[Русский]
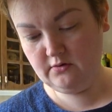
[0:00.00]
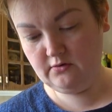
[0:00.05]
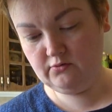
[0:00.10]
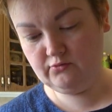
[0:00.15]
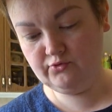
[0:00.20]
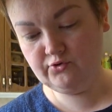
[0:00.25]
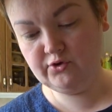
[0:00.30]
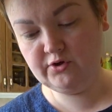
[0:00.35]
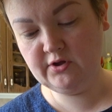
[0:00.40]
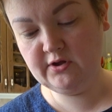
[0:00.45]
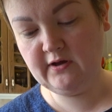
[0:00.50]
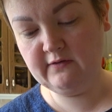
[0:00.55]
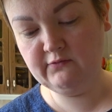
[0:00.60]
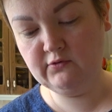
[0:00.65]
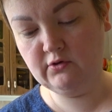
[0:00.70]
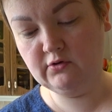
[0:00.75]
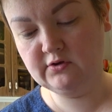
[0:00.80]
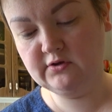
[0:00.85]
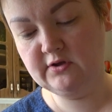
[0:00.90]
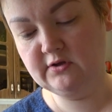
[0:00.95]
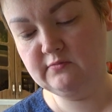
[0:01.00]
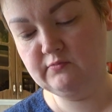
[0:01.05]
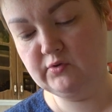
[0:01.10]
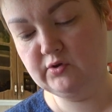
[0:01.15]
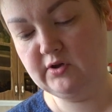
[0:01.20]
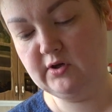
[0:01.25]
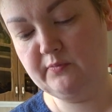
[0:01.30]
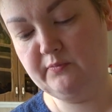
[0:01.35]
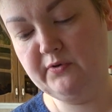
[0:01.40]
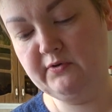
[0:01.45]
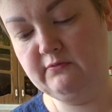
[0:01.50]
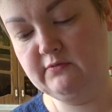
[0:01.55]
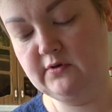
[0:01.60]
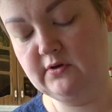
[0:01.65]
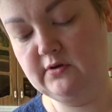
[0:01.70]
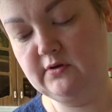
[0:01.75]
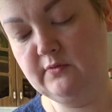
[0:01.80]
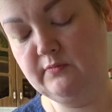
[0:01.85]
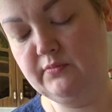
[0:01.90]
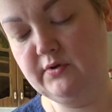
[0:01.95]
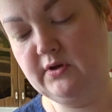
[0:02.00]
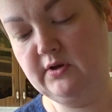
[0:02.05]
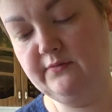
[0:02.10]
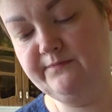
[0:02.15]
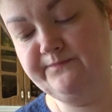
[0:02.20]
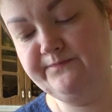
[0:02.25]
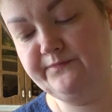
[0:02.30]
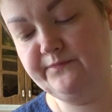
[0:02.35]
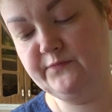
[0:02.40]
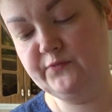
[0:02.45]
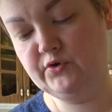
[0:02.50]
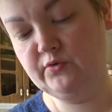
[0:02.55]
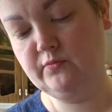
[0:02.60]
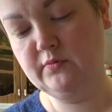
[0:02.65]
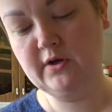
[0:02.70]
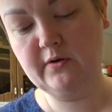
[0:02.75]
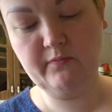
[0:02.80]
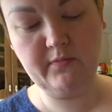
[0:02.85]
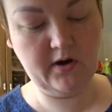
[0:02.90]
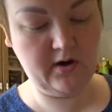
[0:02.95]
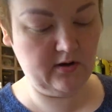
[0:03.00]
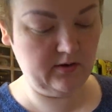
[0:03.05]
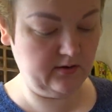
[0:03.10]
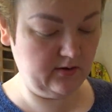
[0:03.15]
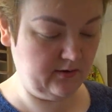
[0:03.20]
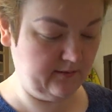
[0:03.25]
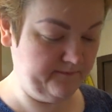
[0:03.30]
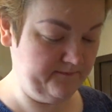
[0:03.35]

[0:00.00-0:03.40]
Ну, что-то давно, кстати, мы так пиво так не пили, чтобы нормально так,